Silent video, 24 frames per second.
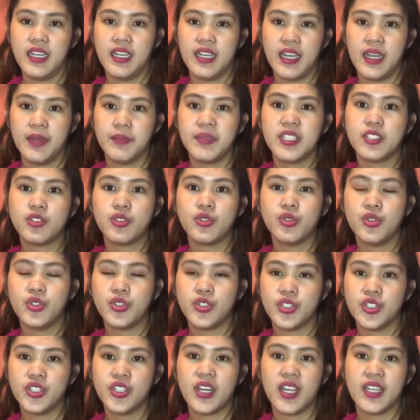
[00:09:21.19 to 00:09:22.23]
I'm not too
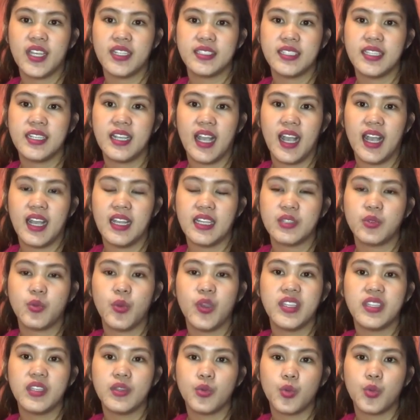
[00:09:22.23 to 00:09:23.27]
sure kasi nga,
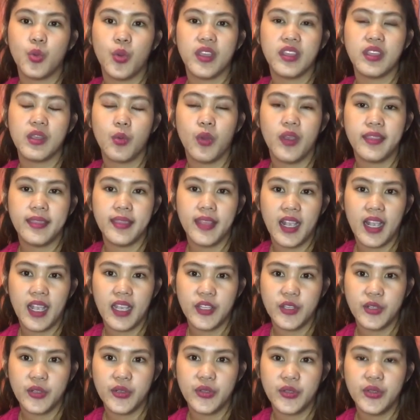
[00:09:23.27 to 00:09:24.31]
2021 na
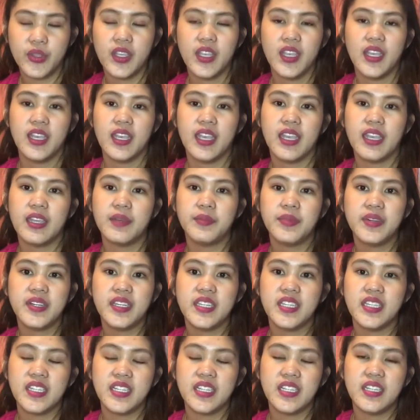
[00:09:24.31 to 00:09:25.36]
ngayon. Every
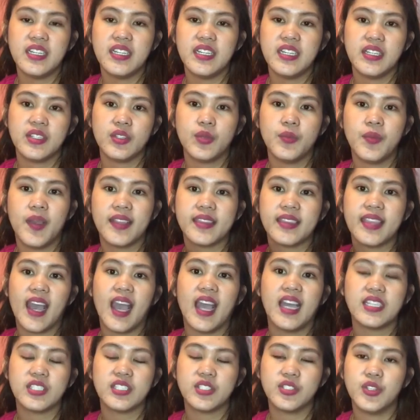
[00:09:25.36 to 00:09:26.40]
year,
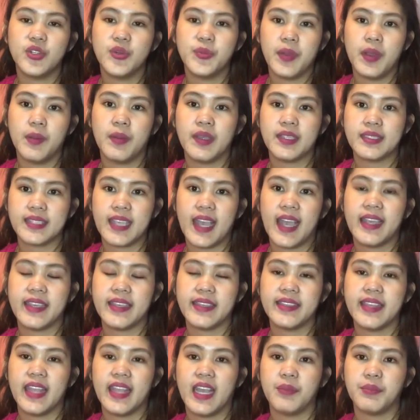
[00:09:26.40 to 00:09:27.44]
tumataas yung
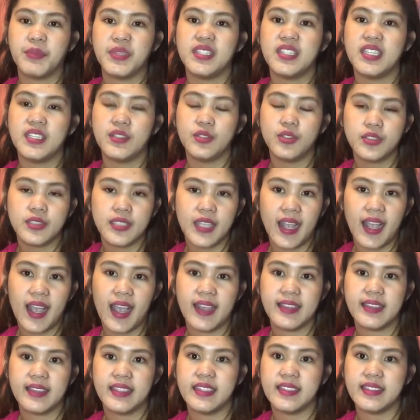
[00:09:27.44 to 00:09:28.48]
pamasahin namin dito sa
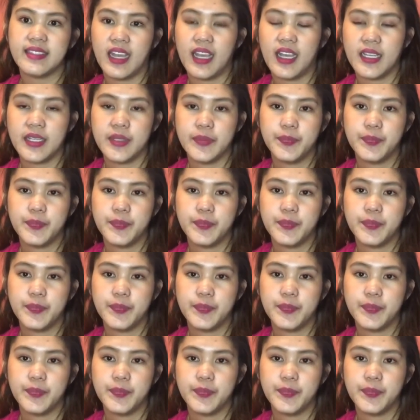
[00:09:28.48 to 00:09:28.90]
Canada.